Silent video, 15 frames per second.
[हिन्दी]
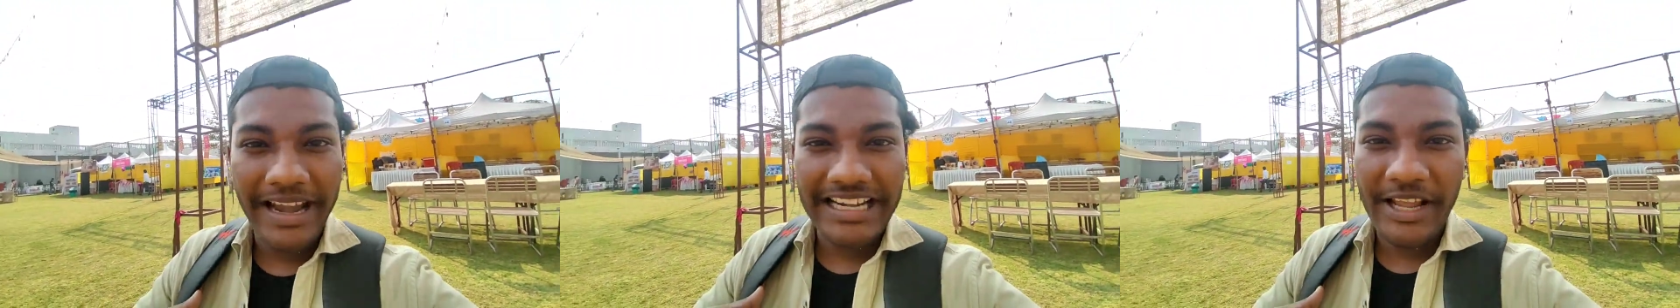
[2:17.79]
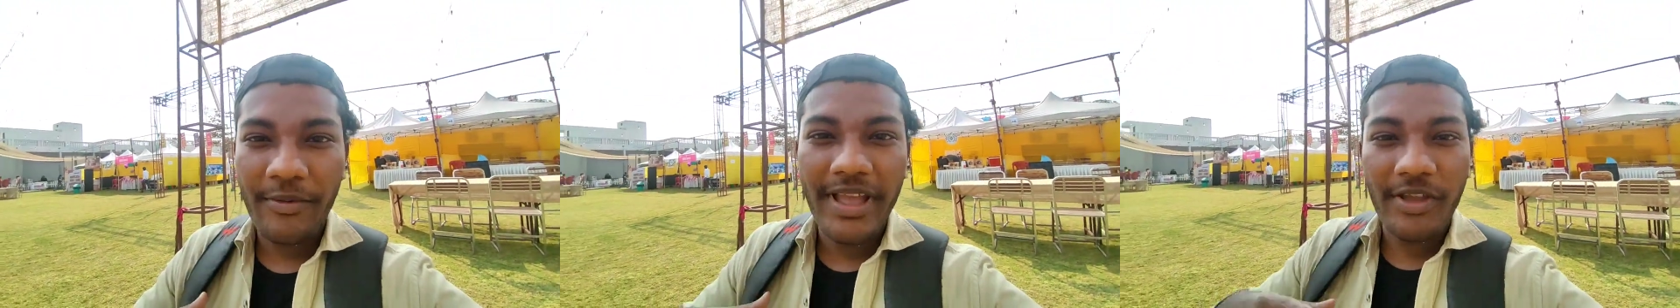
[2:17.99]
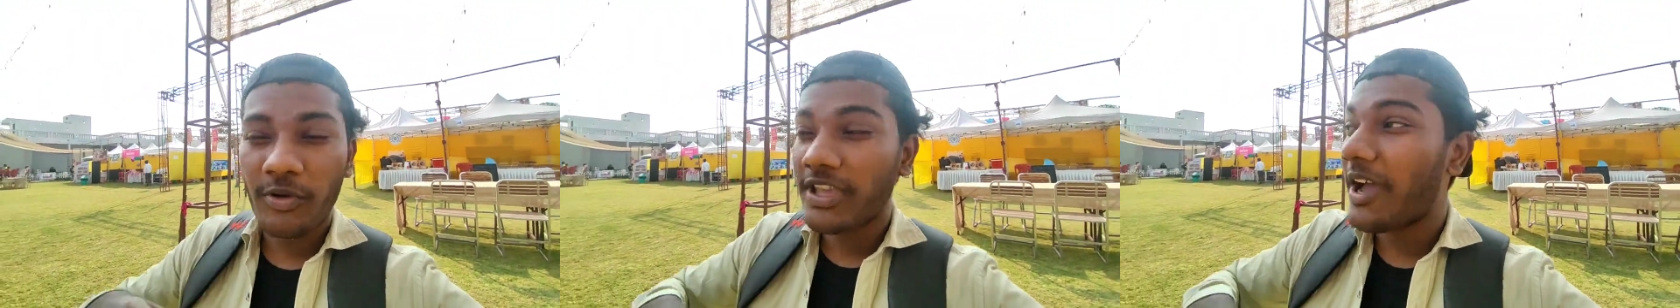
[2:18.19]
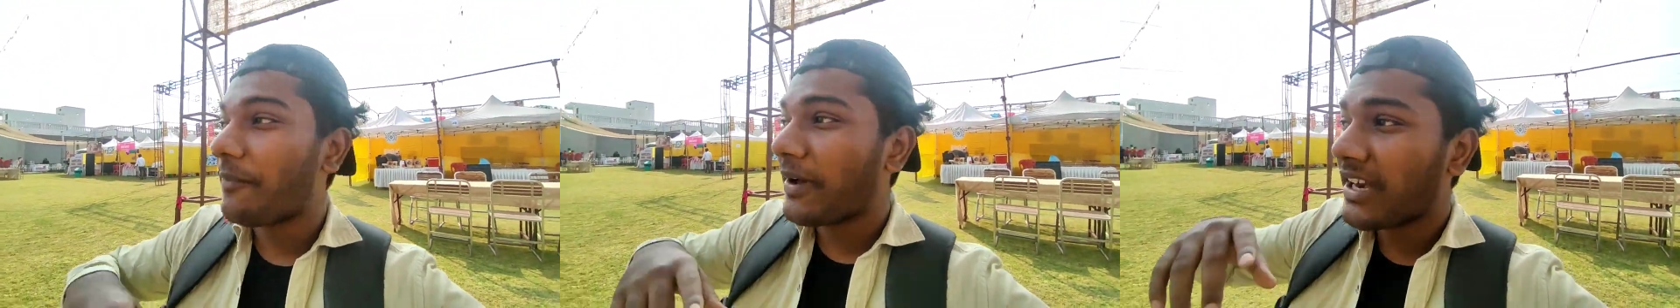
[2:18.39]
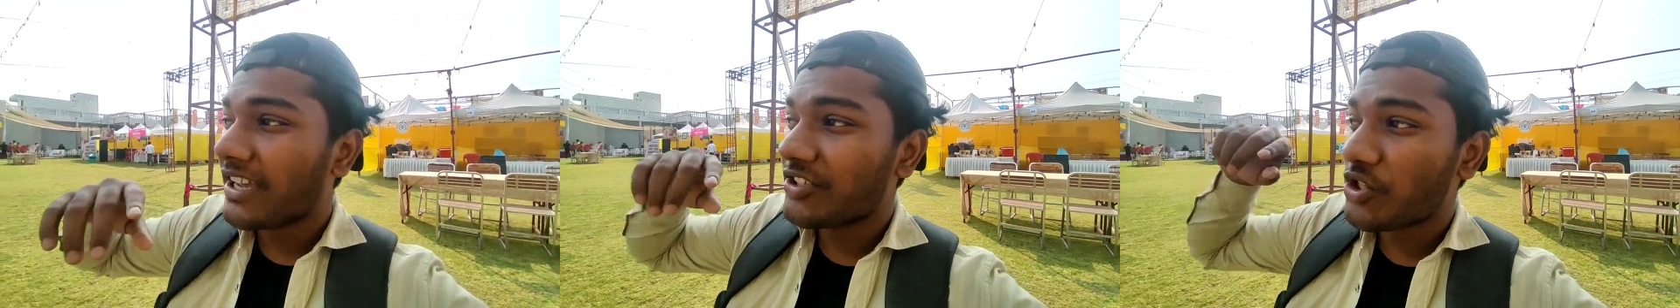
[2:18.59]
बैठे हुए हैं क्योंकि
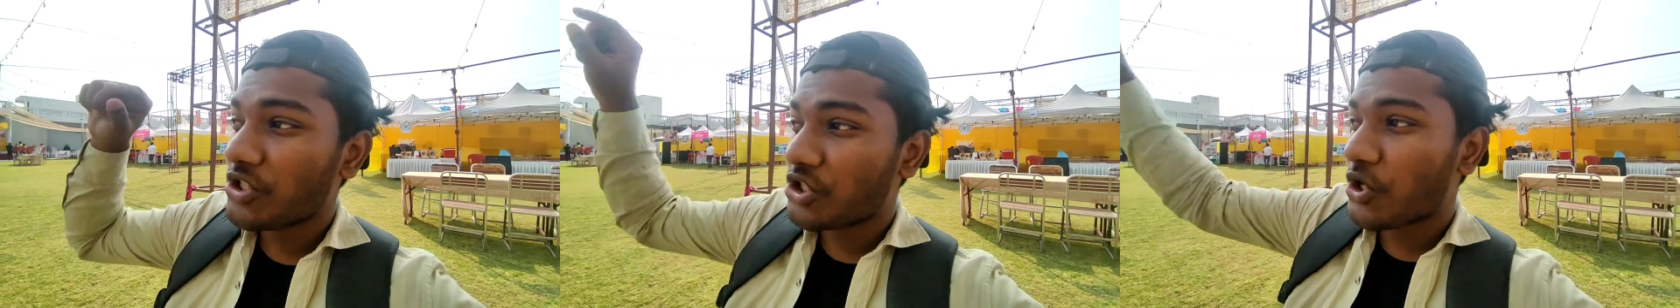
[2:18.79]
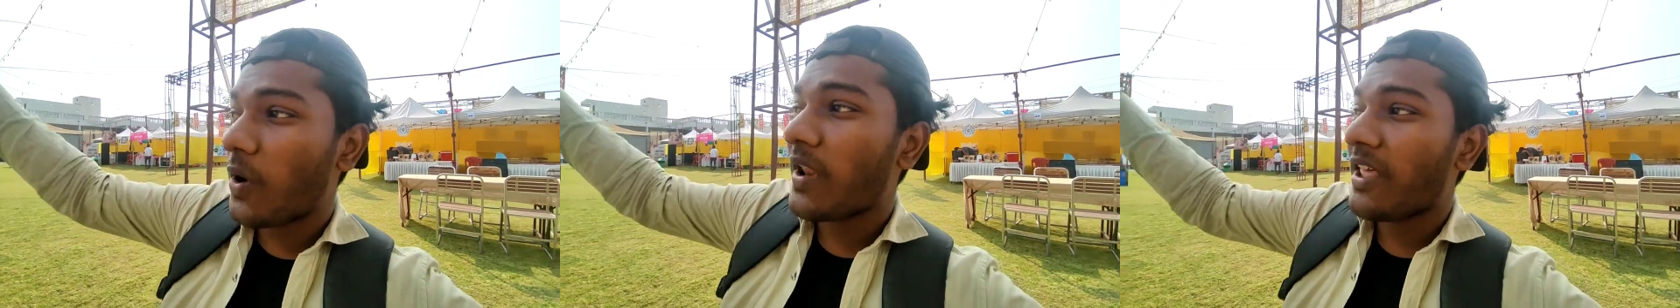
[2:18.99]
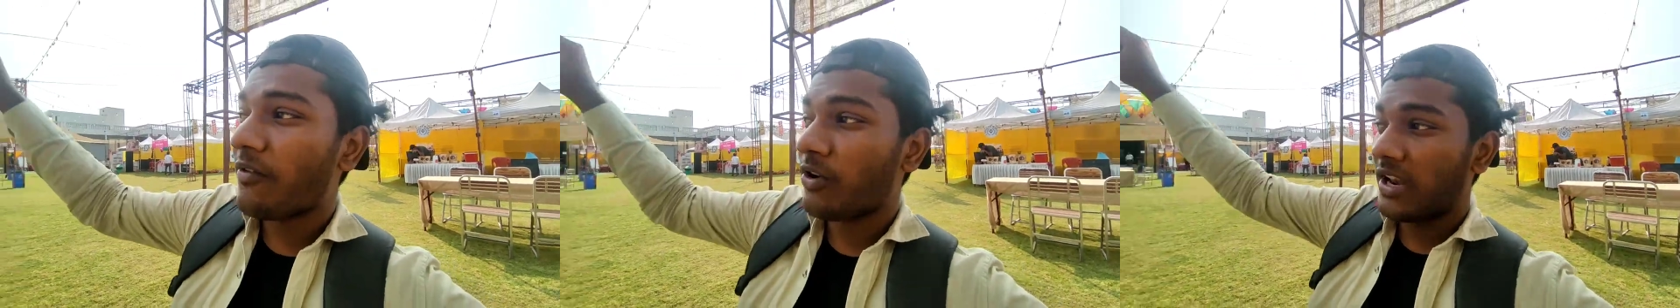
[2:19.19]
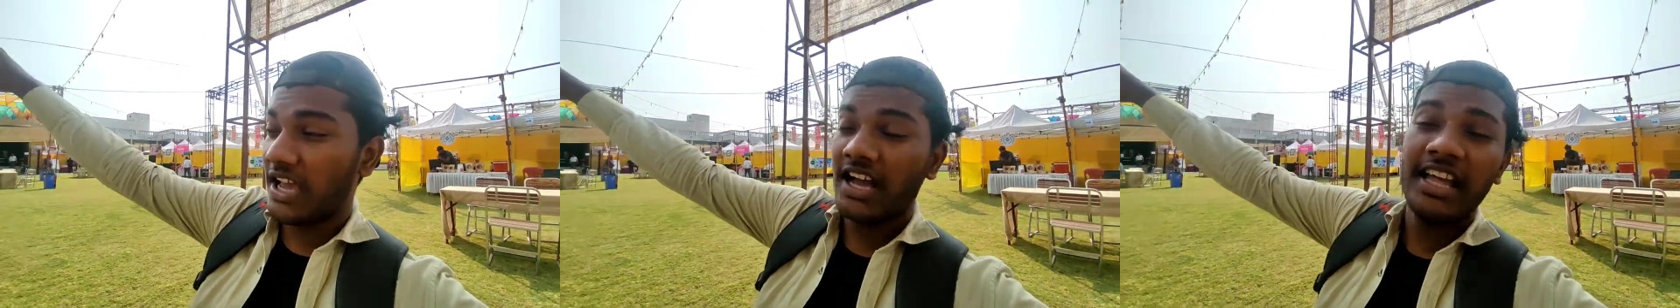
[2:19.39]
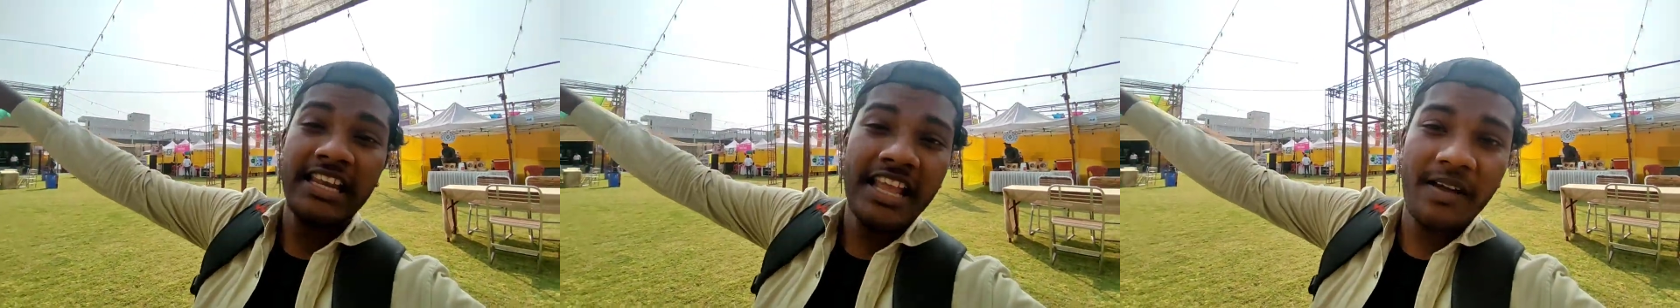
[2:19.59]
अपन का जो स्टॉल है वो
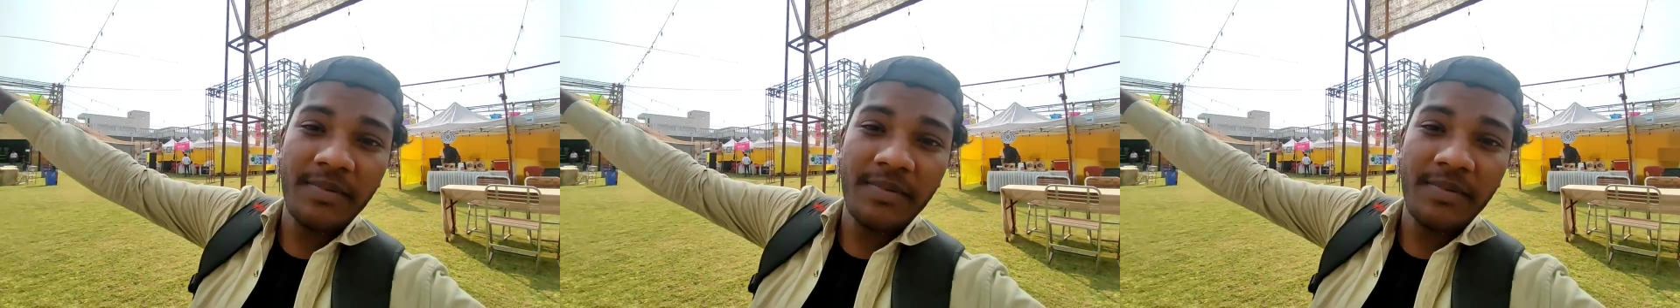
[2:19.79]
लगा नहीं